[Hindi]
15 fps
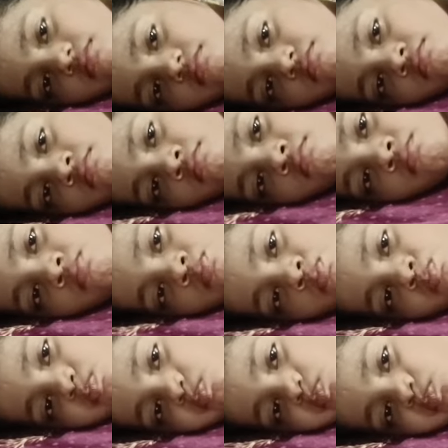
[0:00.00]
ईद में भी
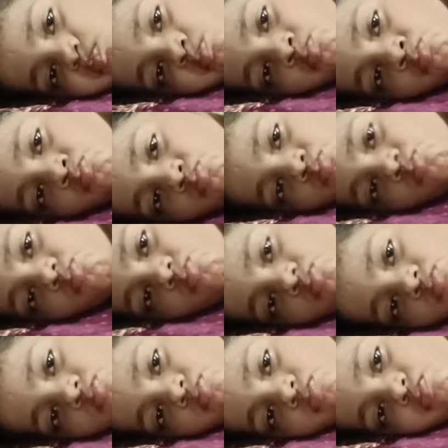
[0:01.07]
बीमार हो गई थी बर्थडे में
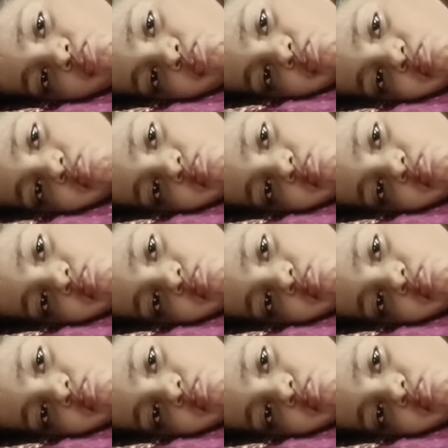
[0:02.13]
भी बीमार हो